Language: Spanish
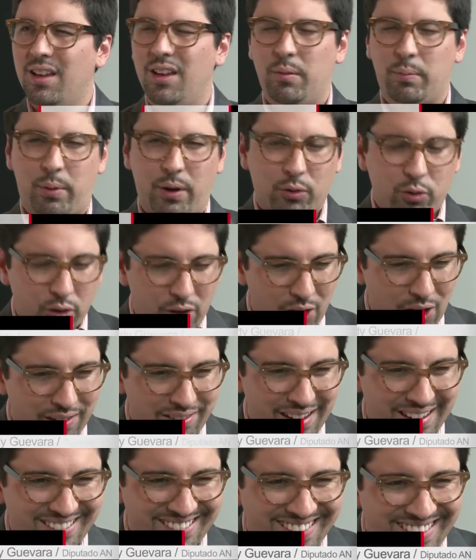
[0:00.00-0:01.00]
Por eso quiero
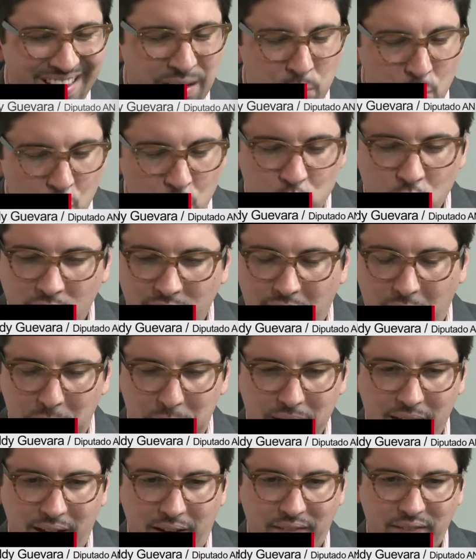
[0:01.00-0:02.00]
hacer mucho
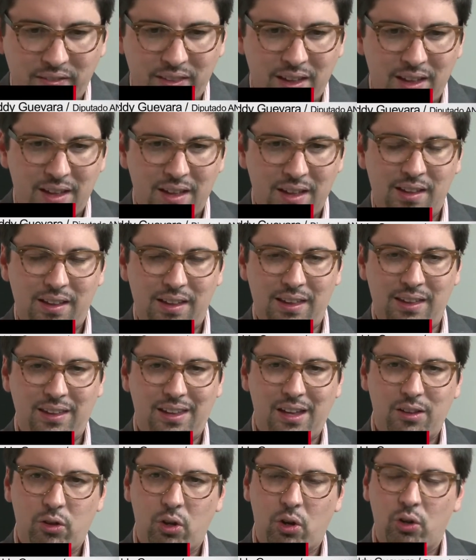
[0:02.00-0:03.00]
hincapié en
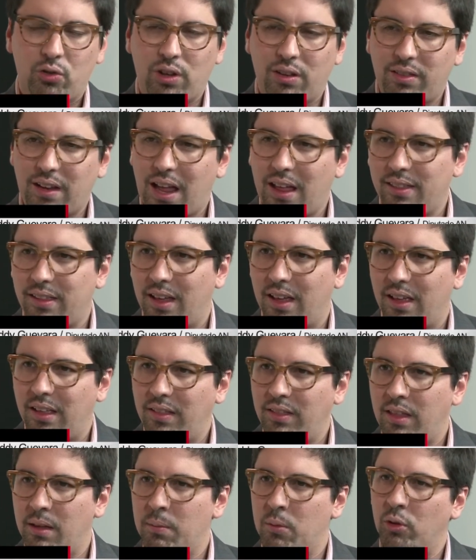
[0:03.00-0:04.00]
que esto no se trata
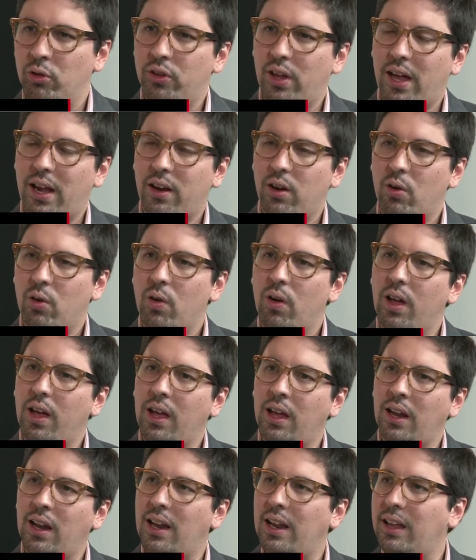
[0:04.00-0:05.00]
de montarnos
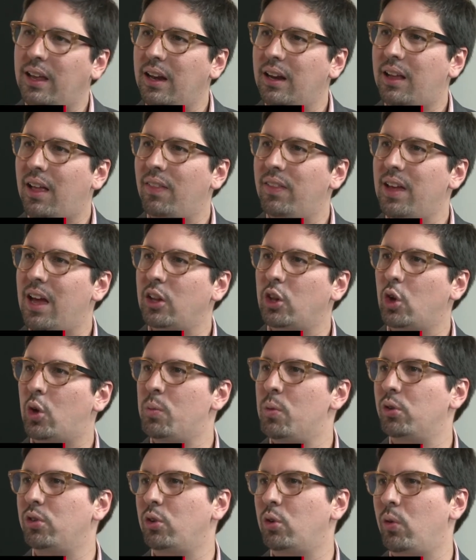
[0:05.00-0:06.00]
en elegir candidatos
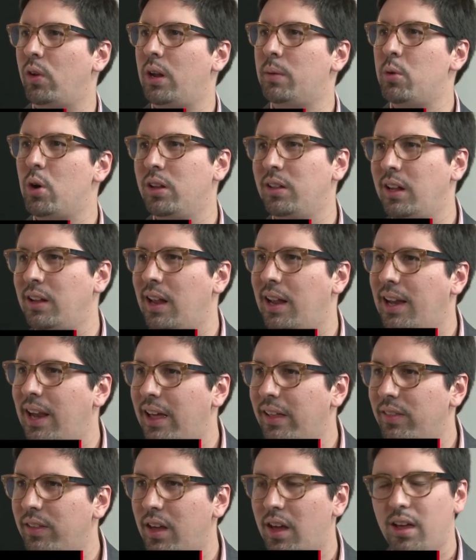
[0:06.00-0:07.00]
como si estuviéramos en
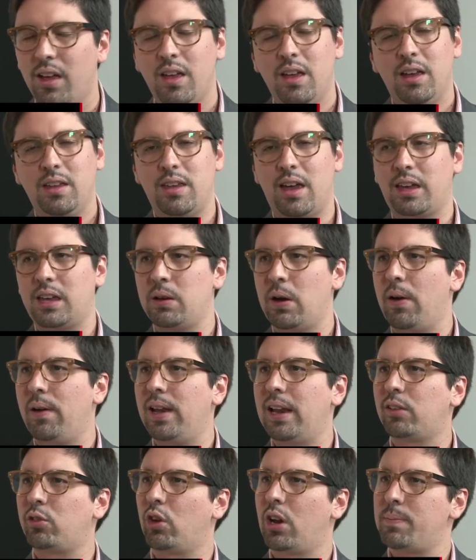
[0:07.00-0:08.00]
Disneylandia y aquí va a haber
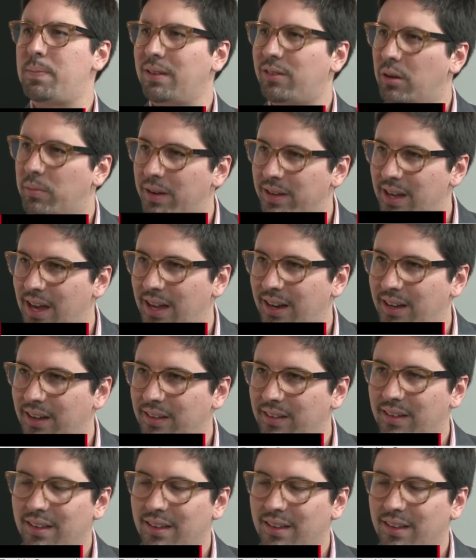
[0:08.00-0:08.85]
elecciones pasado mañana.